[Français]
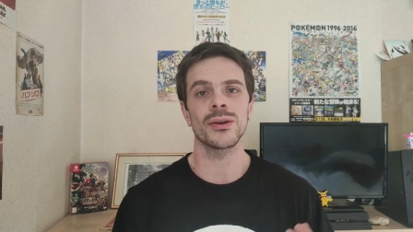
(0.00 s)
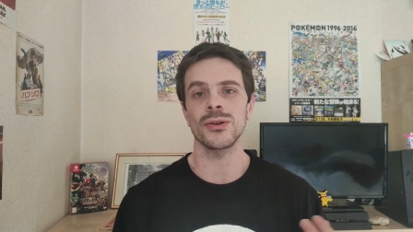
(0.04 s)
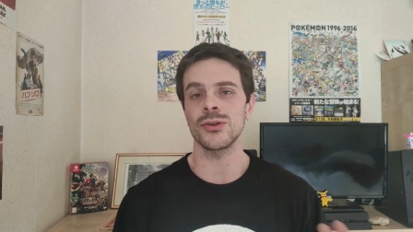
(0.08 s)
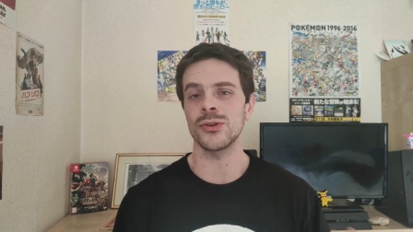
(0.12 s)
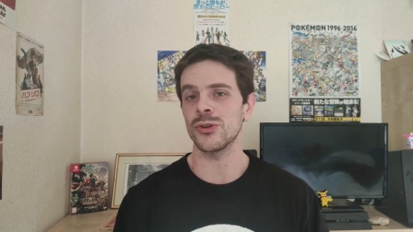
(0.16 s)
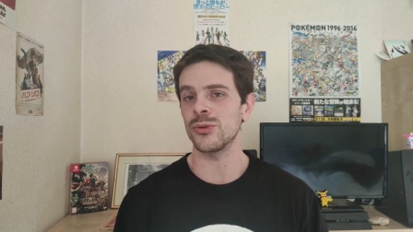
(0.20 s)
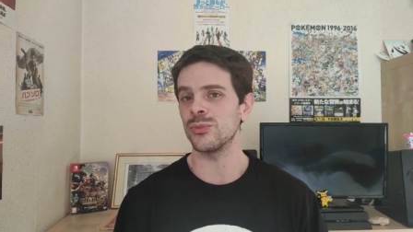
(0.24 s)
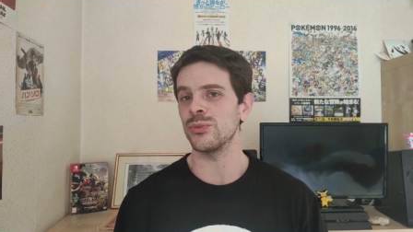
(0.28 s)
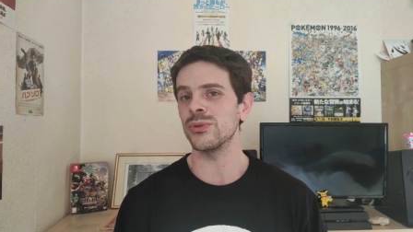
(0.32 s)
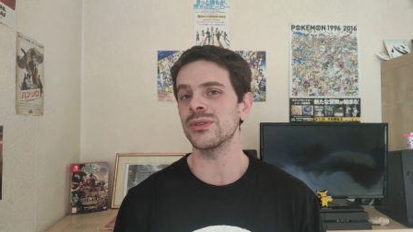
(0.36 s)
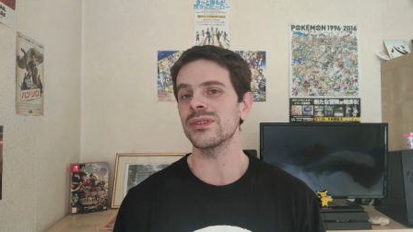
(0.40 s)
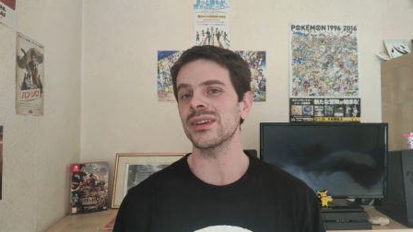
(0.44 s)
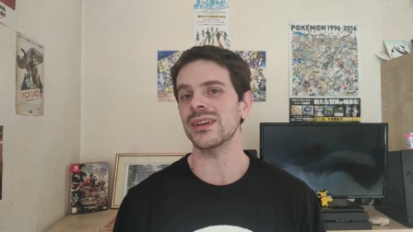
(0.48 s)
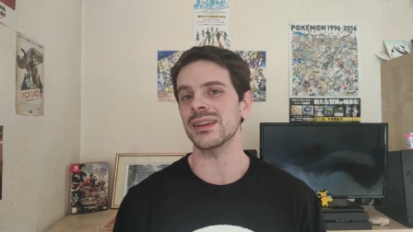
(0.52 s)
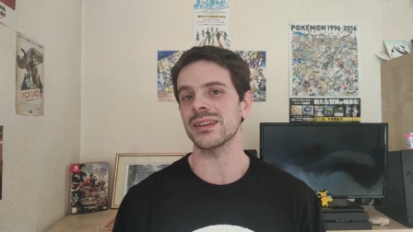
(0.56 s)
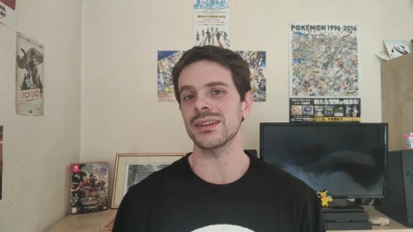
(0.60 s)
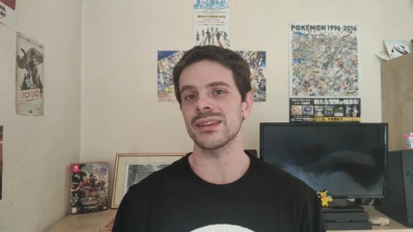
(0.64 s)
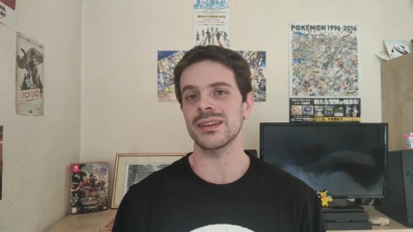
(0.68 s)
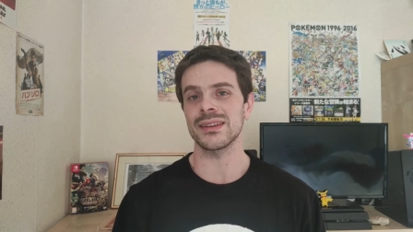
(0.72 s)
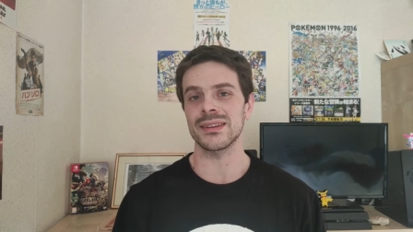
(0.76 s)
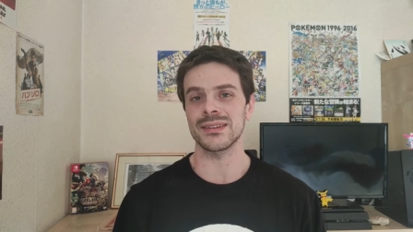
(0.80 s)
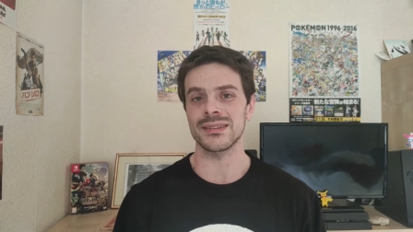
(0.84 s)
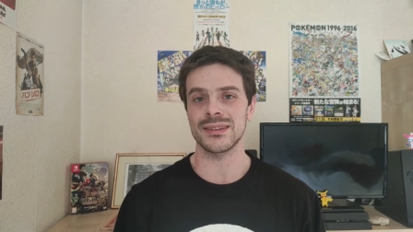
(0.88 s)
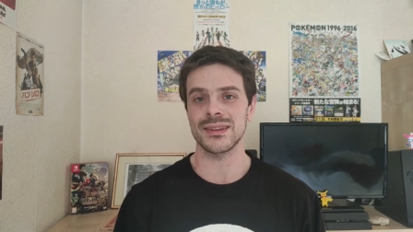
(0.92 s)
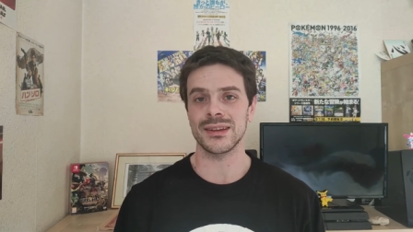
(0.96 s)
Le but est
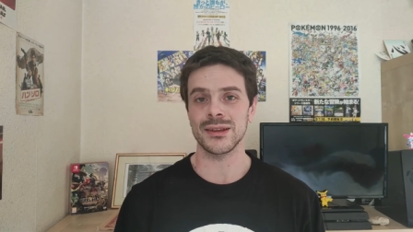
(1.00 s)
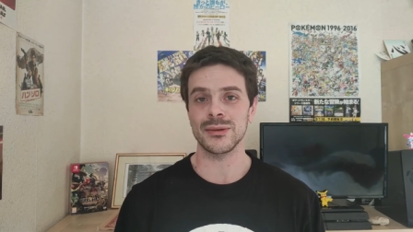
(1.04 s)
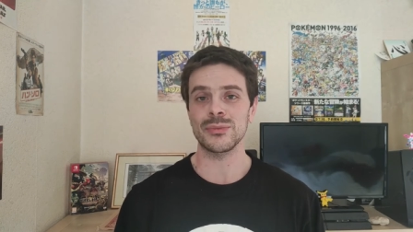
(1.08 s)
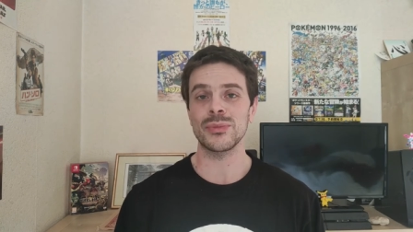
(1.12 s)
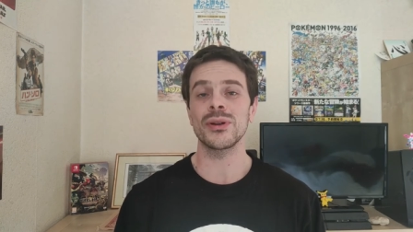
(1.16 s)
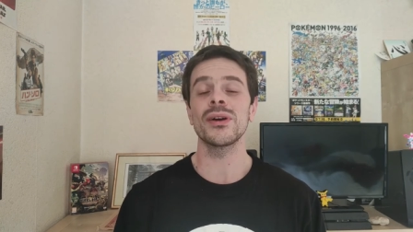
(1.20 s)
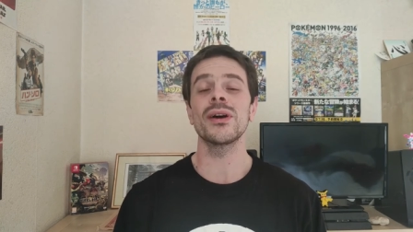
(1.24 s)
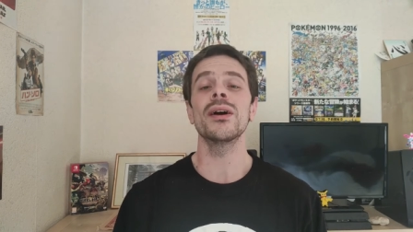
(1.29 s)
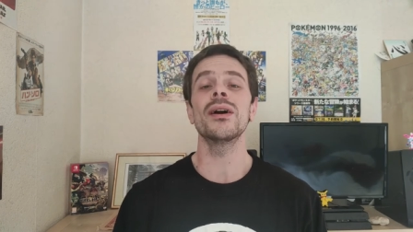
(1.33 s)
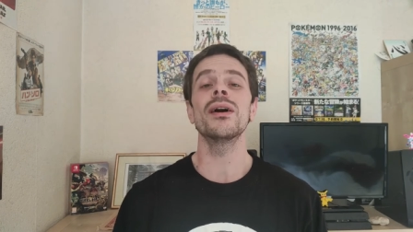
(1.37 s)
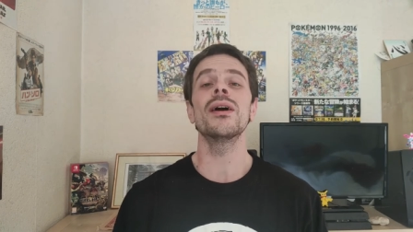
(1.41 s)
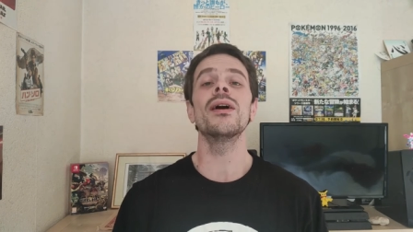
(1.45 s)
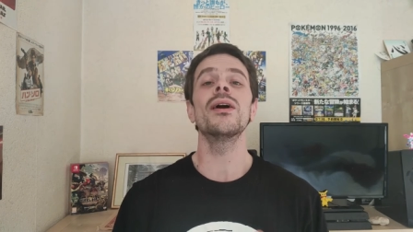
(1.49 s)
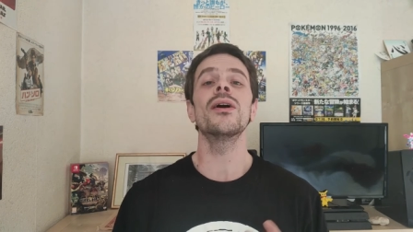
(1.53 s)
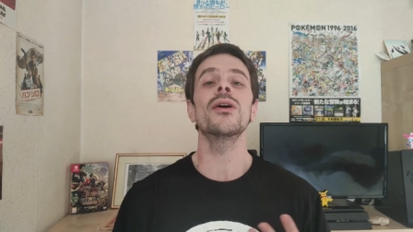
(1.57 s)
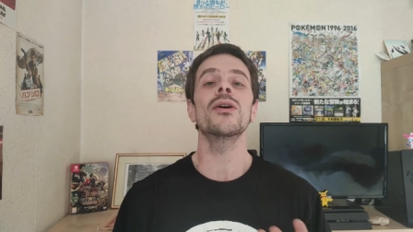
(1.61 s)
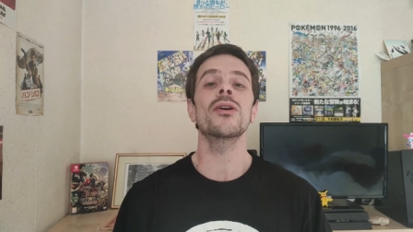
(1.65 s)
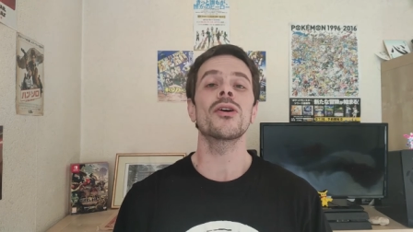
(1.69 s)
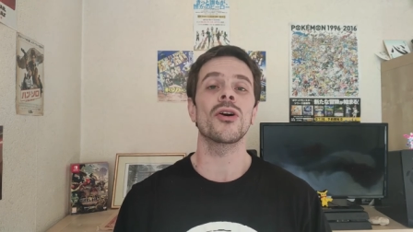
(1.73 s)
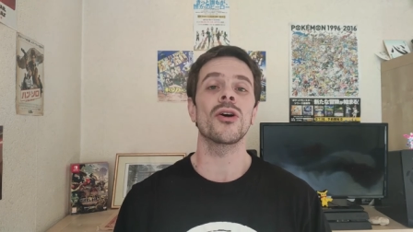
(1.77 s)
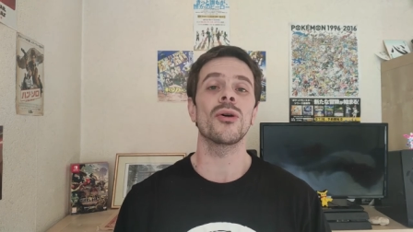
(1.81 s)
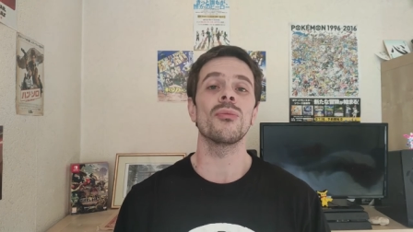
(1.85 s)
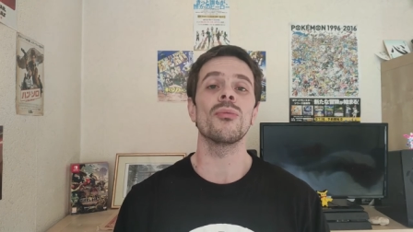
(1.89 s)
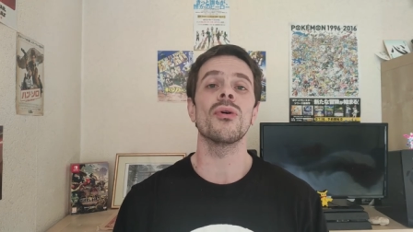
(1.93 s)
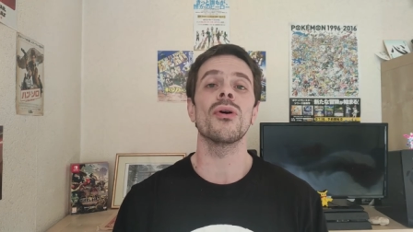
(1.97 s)
très simple,
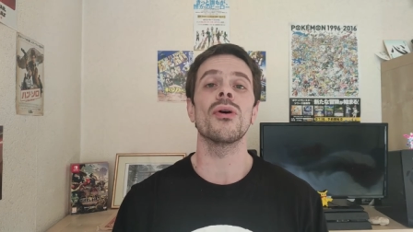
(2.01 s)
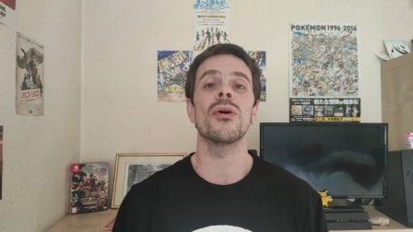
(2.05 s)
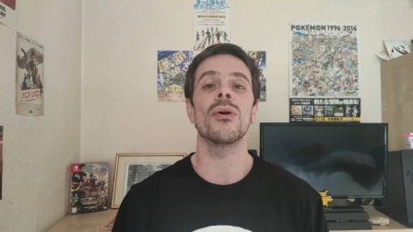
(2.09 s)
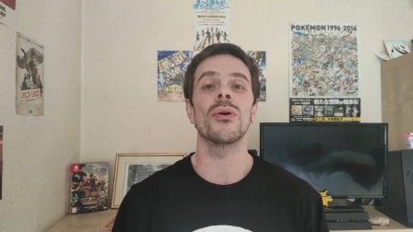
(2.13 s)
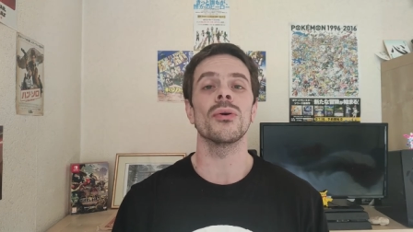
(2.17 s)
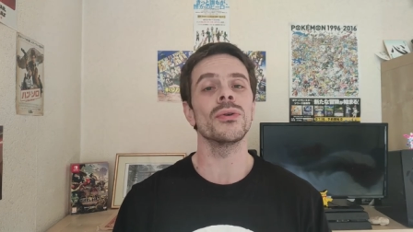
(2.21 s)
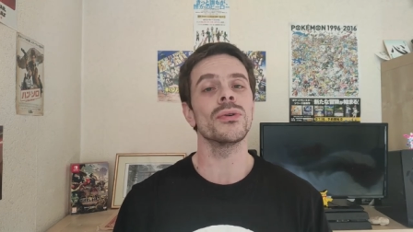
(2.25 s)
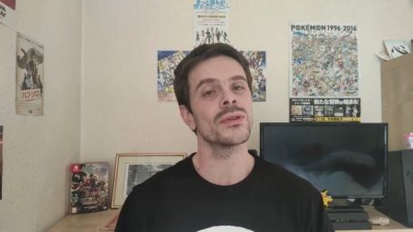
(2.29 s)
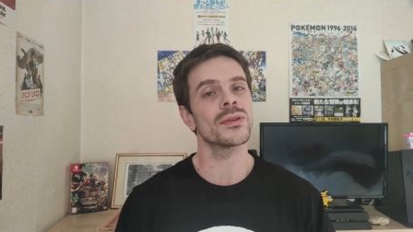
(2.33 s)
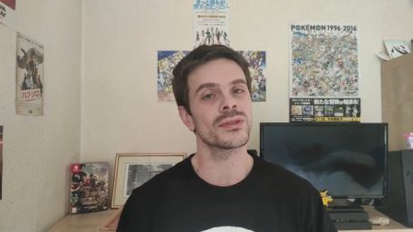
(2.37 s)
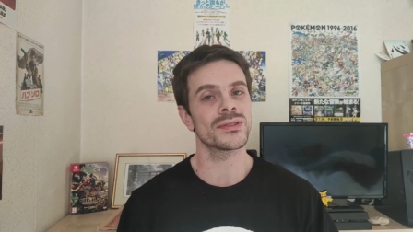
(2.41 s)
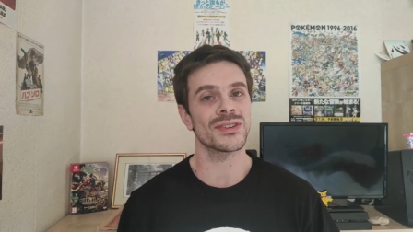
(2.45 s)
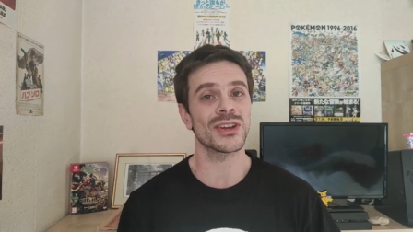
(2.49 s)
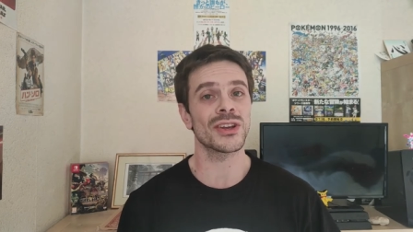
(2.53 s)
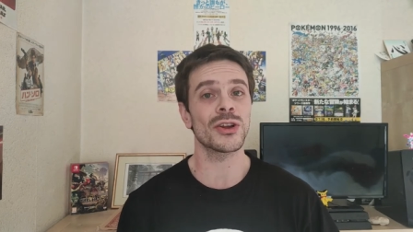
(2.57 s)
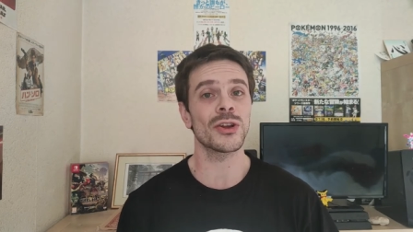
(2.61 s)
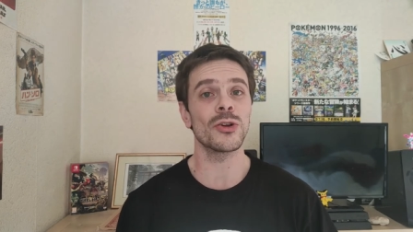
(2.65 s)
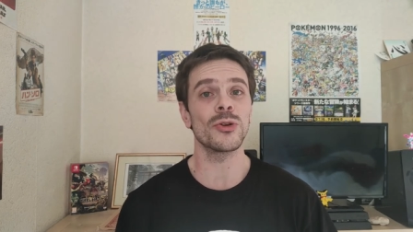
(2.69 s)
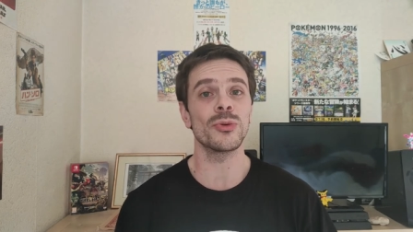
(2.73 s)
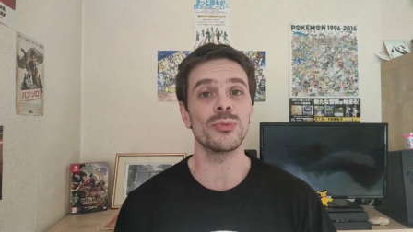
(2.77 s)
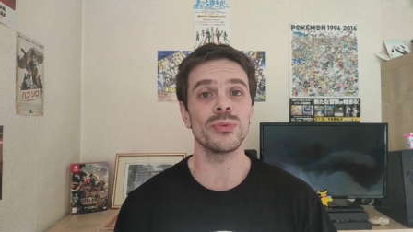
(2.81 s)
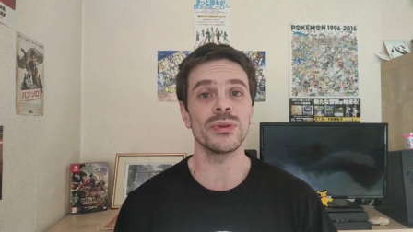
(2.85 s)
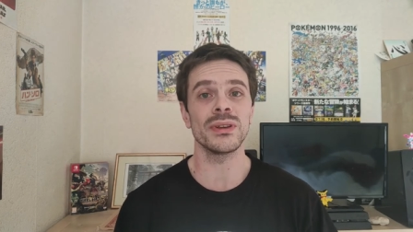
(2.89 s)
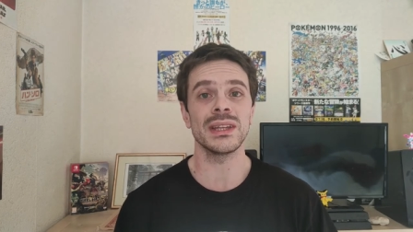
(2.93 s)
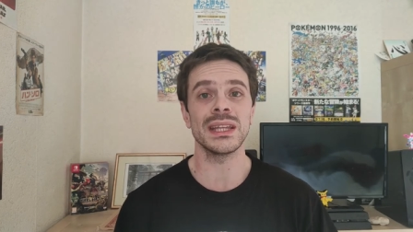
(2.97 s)
comment une
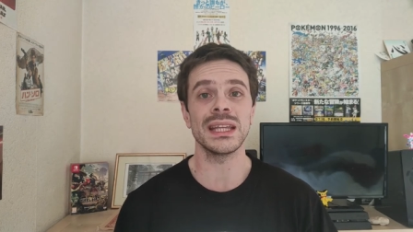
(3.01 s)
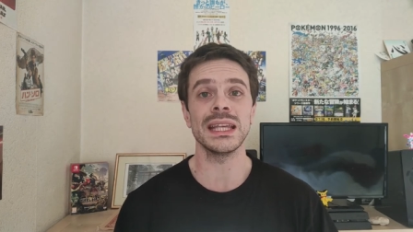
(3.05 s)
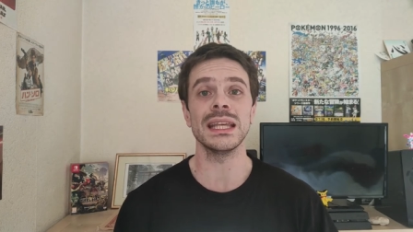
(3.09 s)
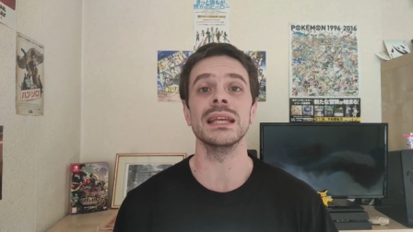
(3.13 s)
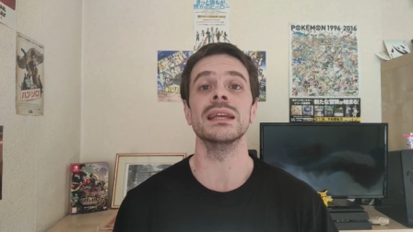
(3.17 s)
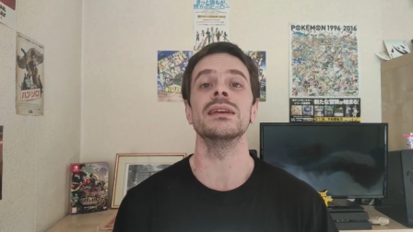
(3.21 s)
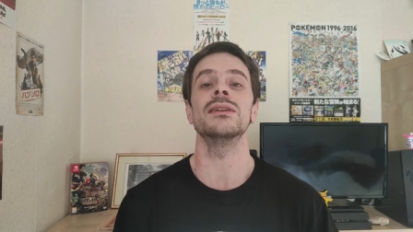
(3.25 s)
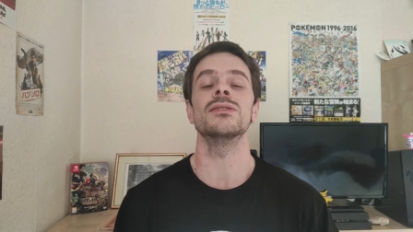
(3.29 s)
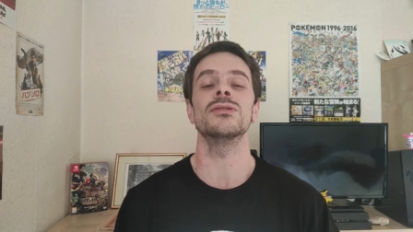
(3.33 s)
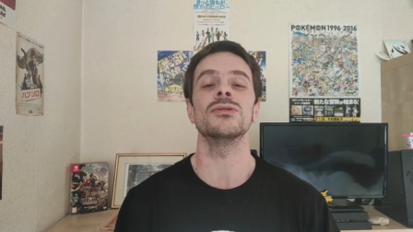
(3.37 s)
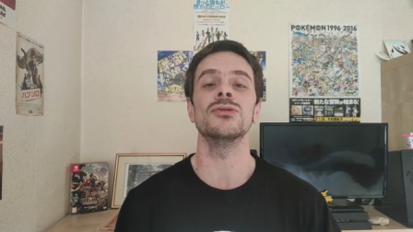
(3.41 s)
encyclopédie